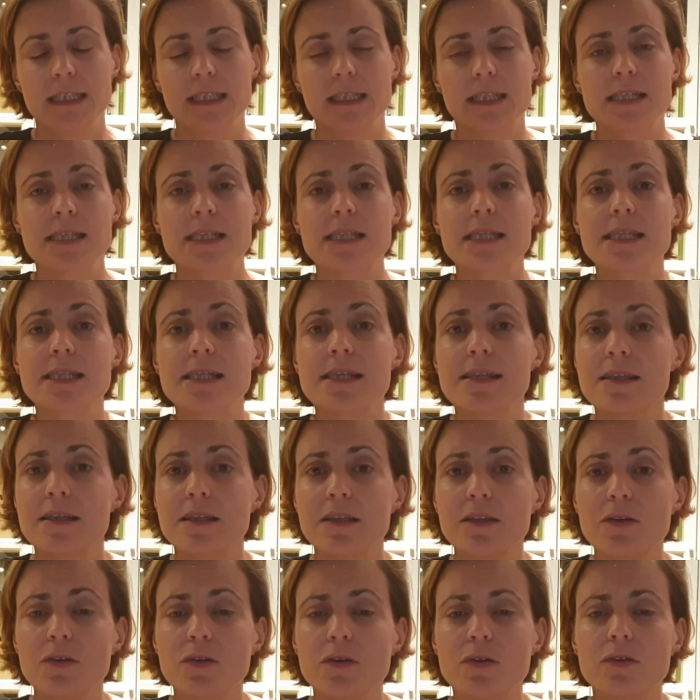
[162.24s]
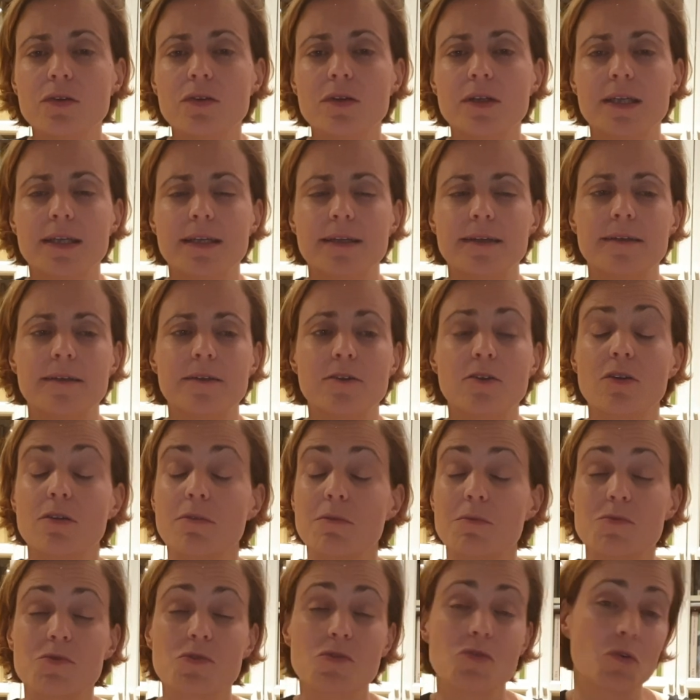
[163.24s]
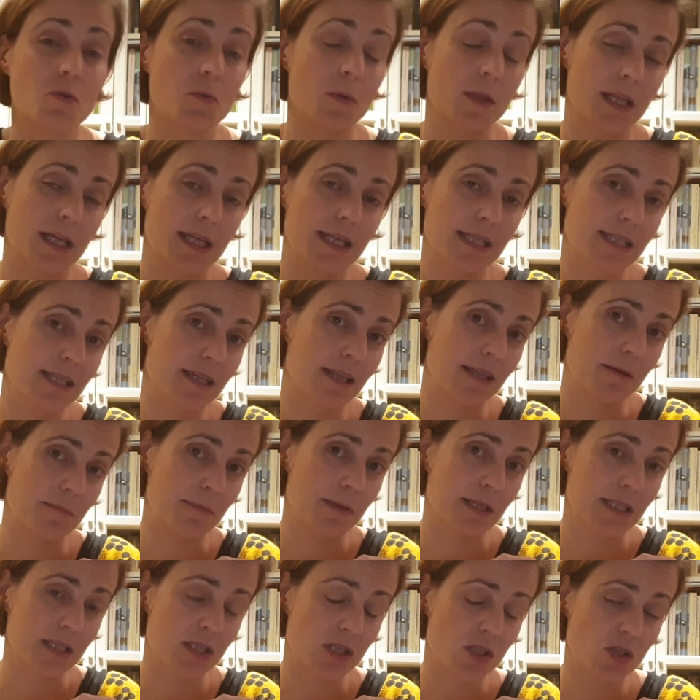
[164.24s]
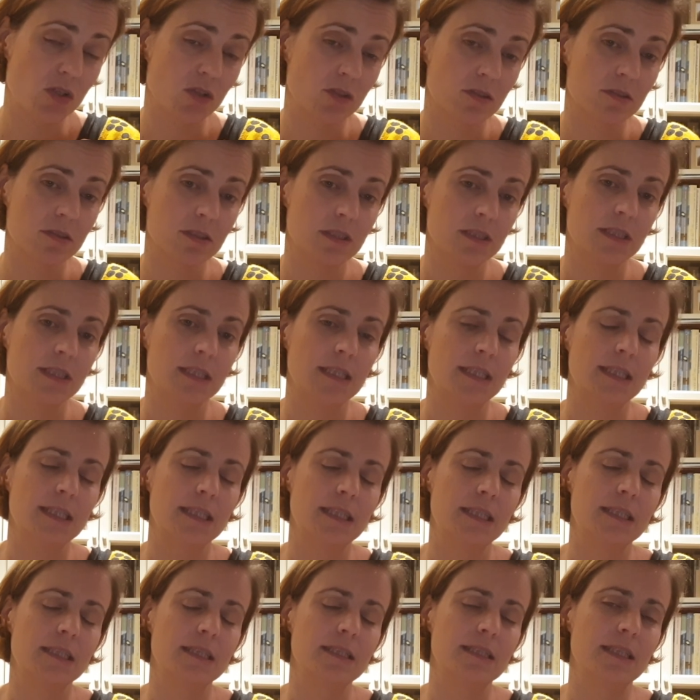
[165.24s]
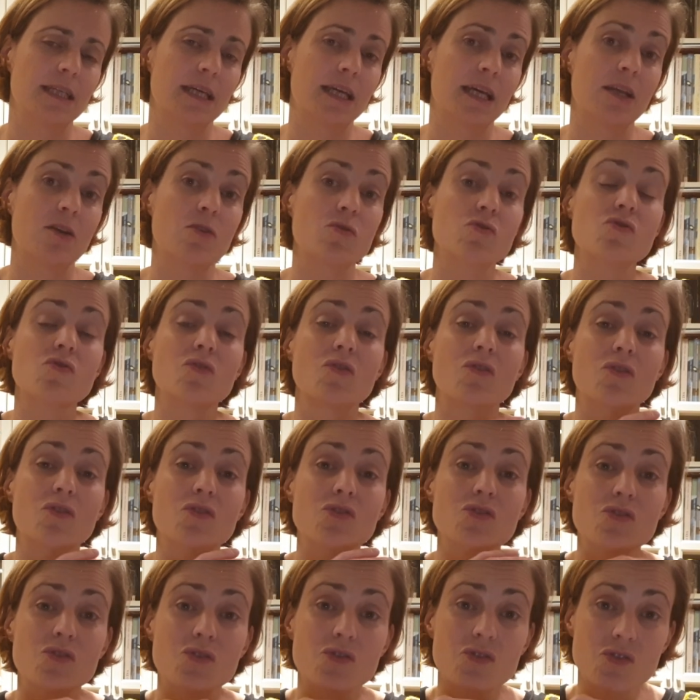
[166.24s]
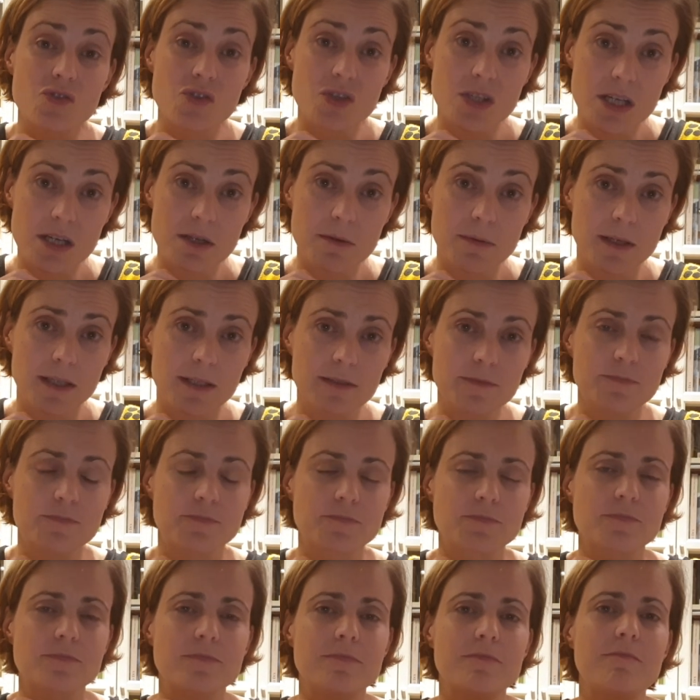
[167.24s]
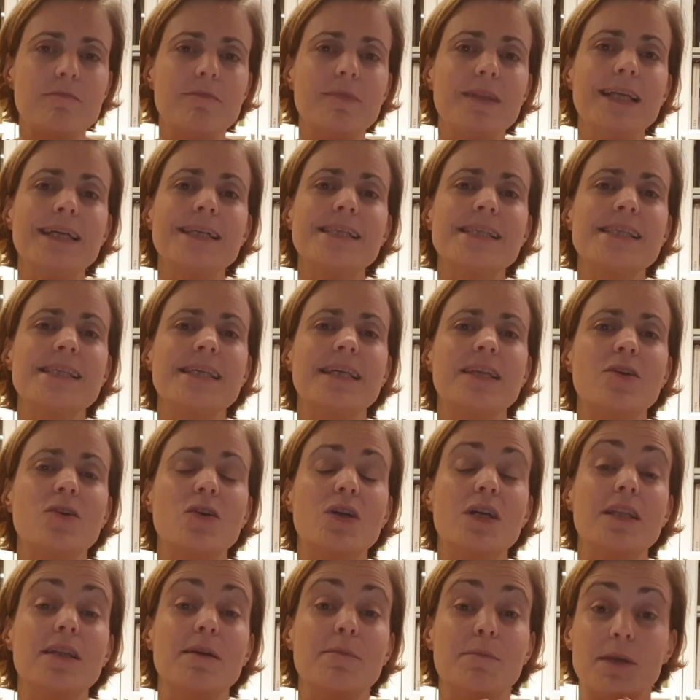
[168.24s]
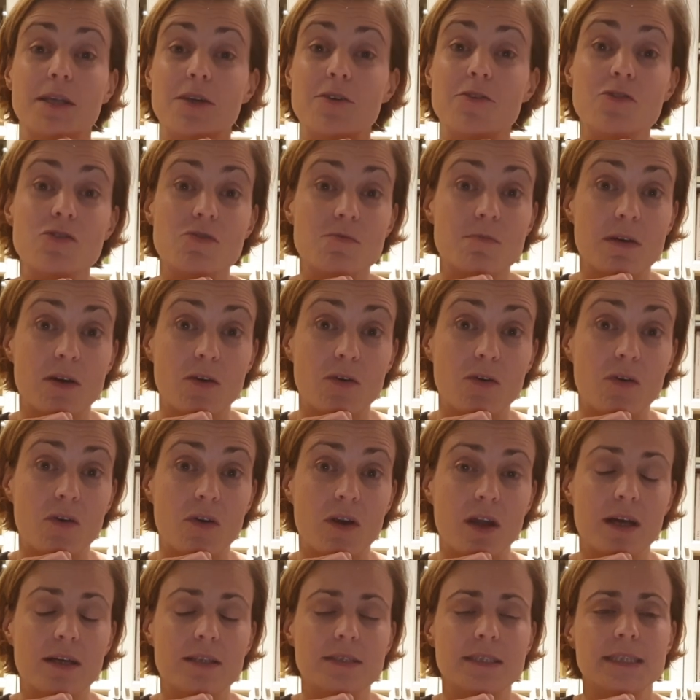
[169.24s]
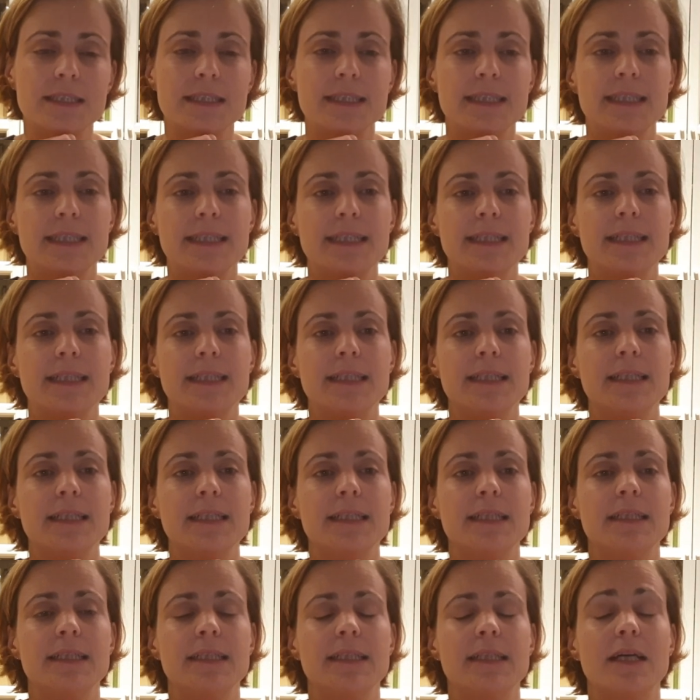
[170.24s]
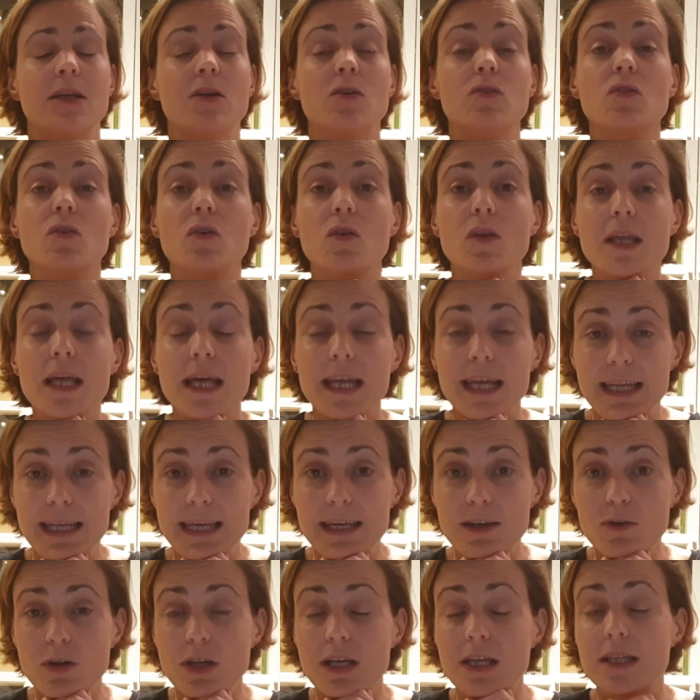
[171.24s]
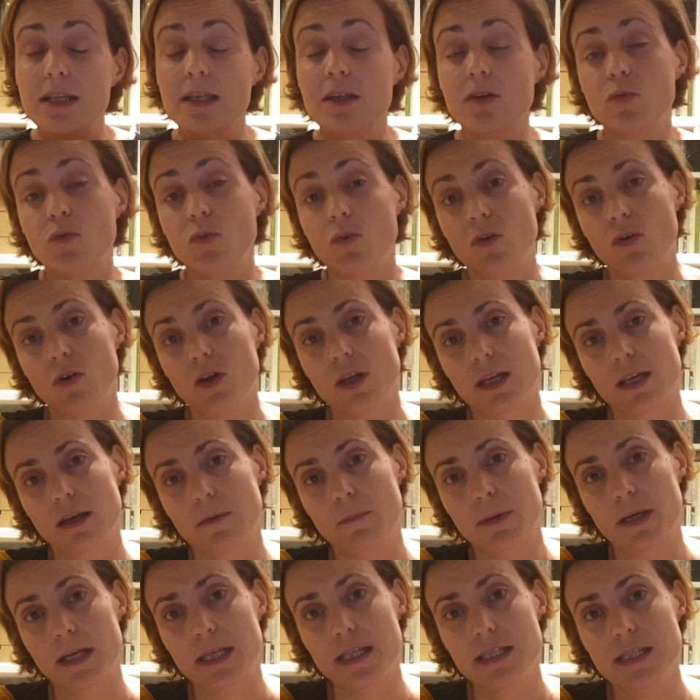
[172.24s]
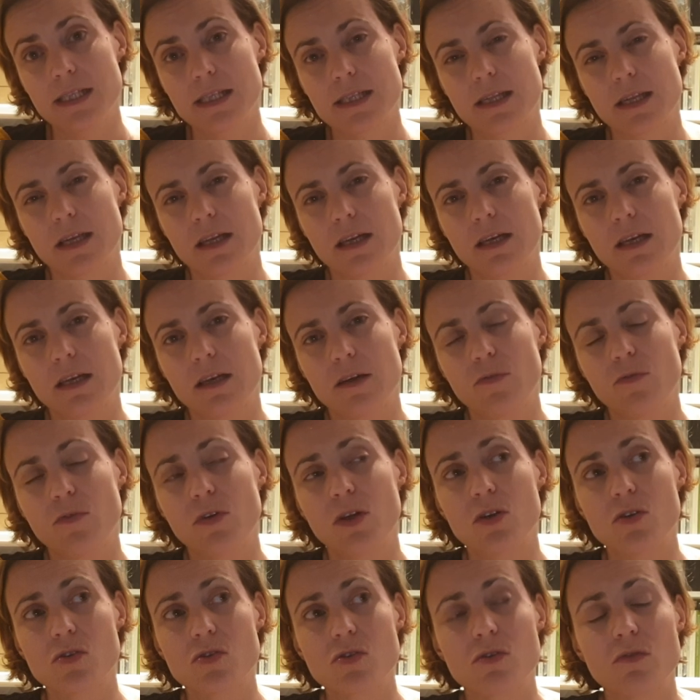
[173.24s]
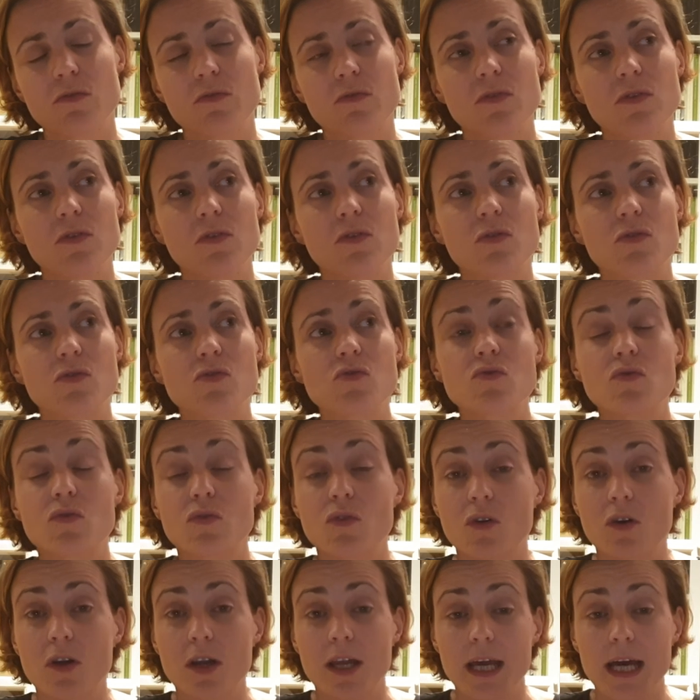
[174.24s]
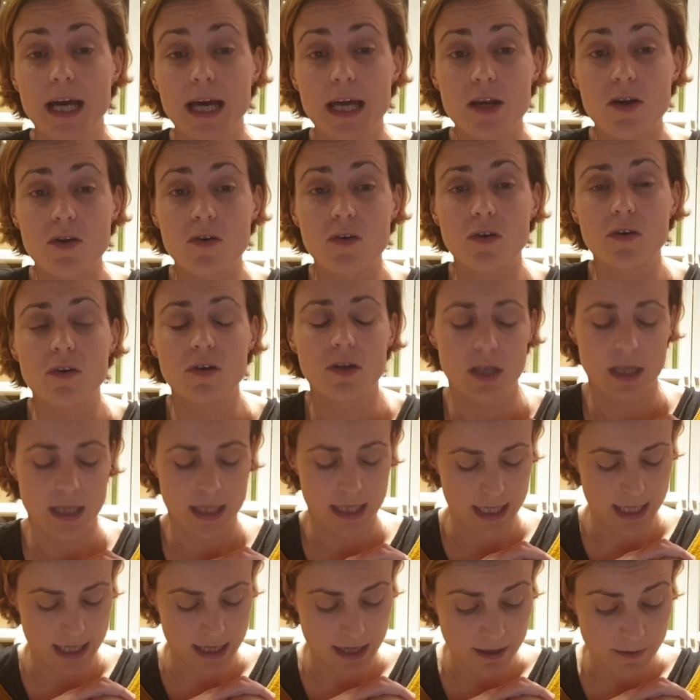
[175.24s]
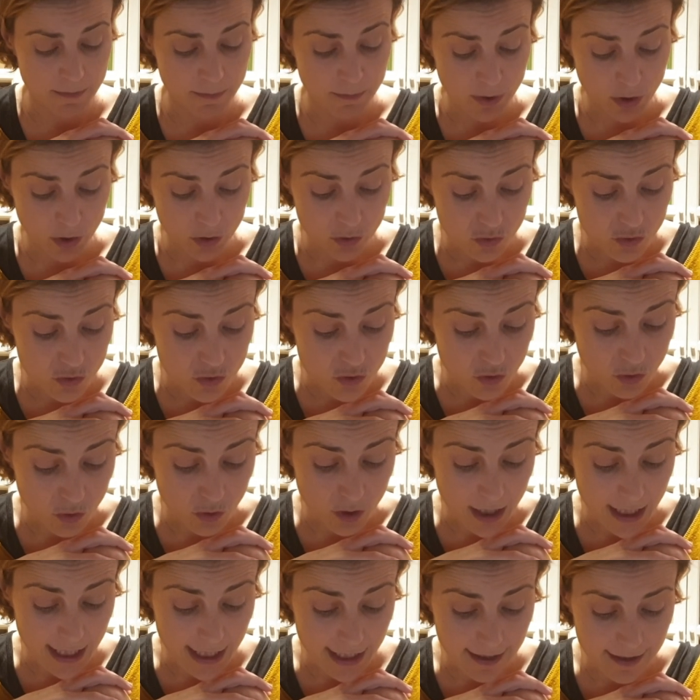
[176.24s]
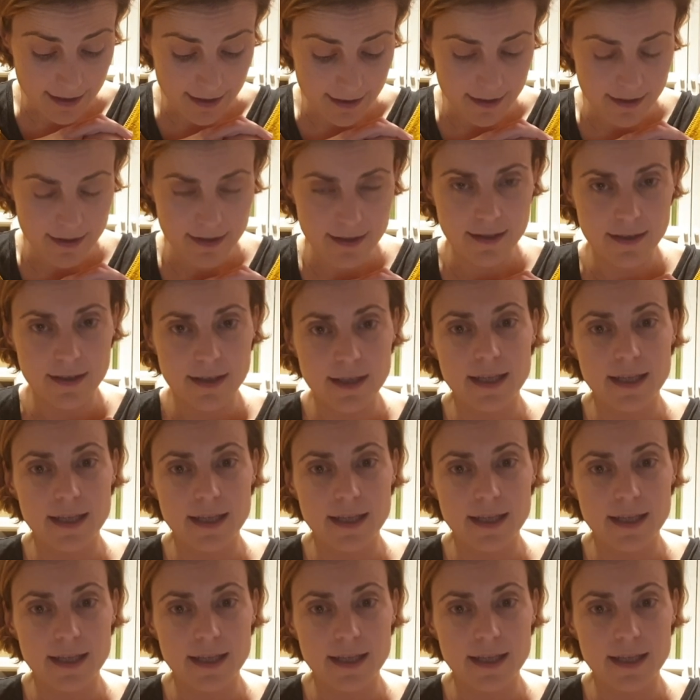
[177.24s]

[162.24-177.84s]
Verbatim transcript: En ese sentido, eh, no debemos olvidar esa dimensión de que no solo nos conserva, sino que también nos mejora. El otro día leía un artículo en El País del filósofo surcoreano Byung-Chul Han,